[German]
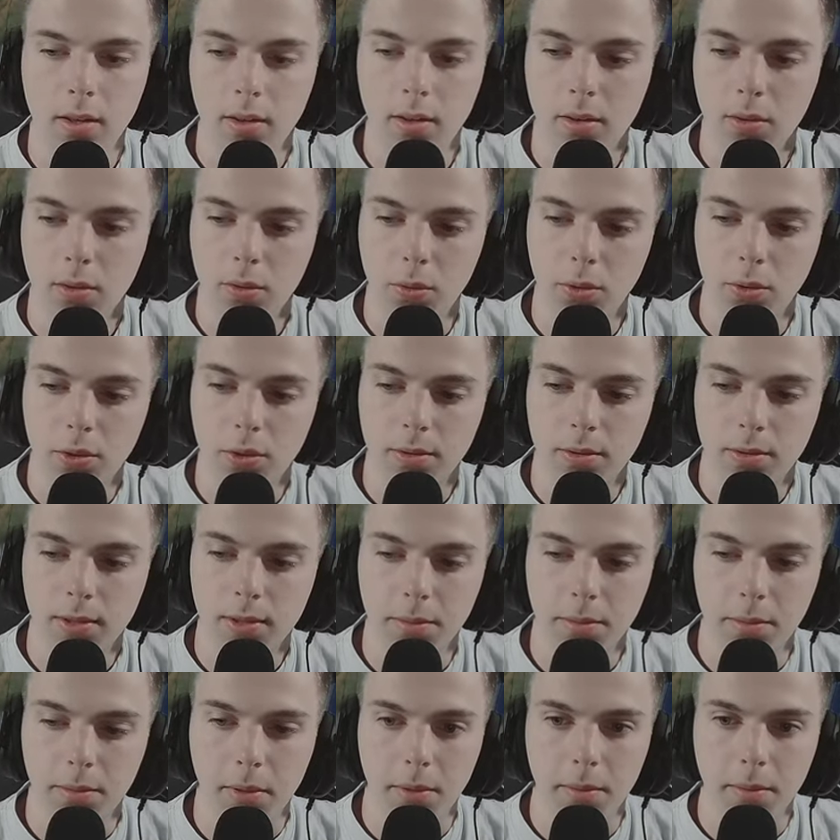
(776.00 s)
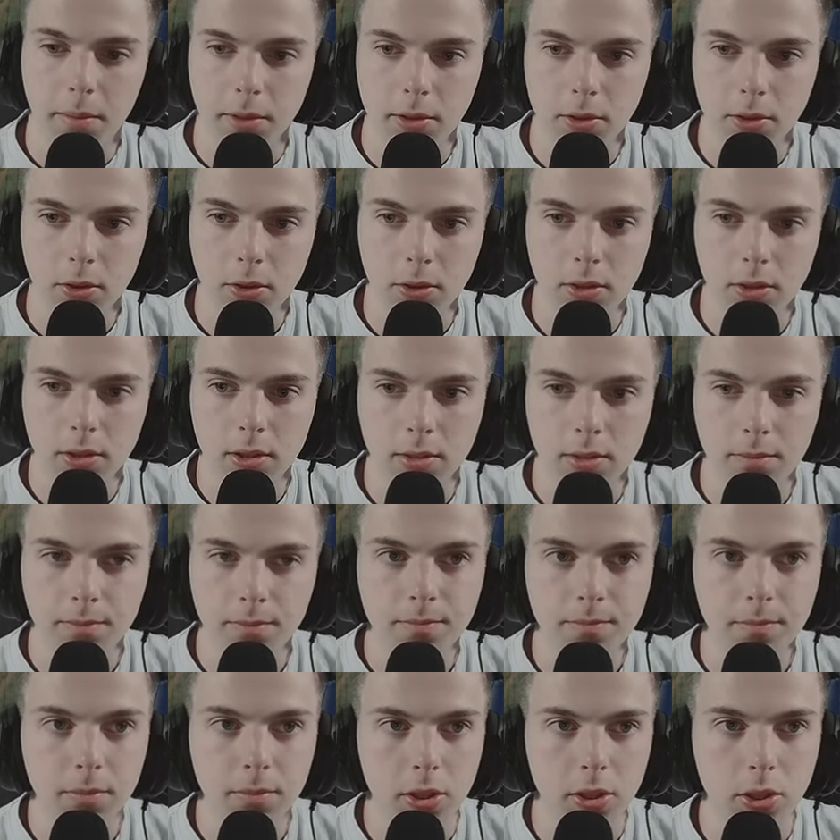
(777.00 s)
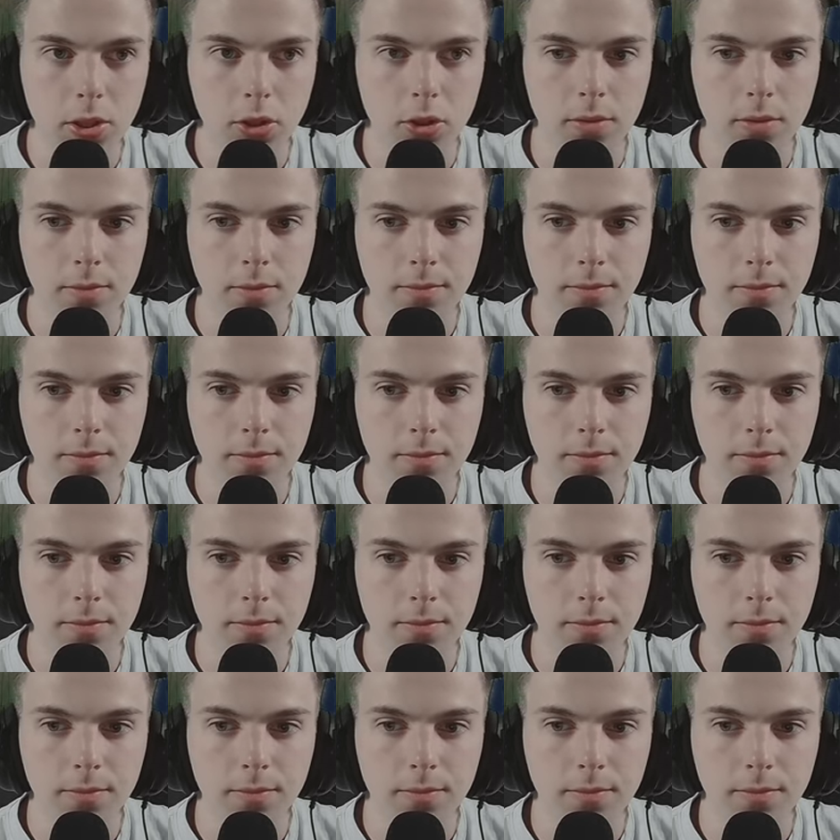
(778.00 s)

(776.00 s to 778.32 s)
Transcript: Gut, dann machen wir es trotzdem. Passt schon.